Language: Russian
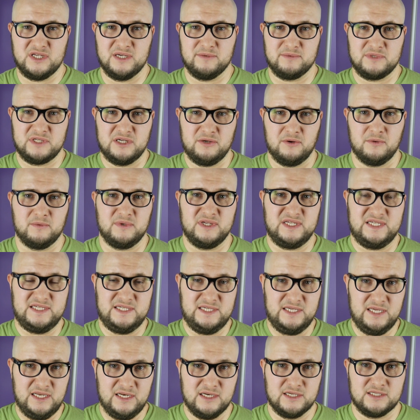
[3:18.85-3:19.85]
тем самым
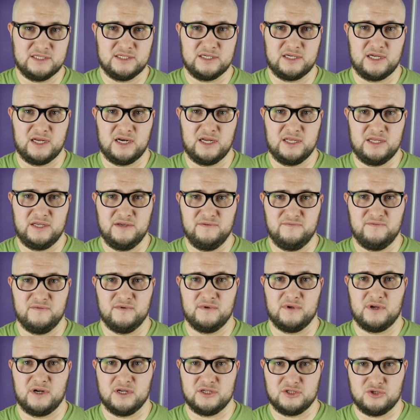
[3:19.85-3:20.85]
сильно сократив
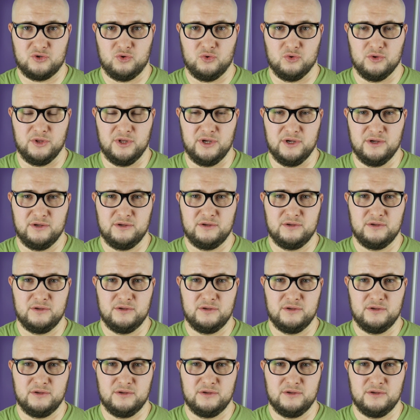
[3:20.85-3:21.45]
расходы.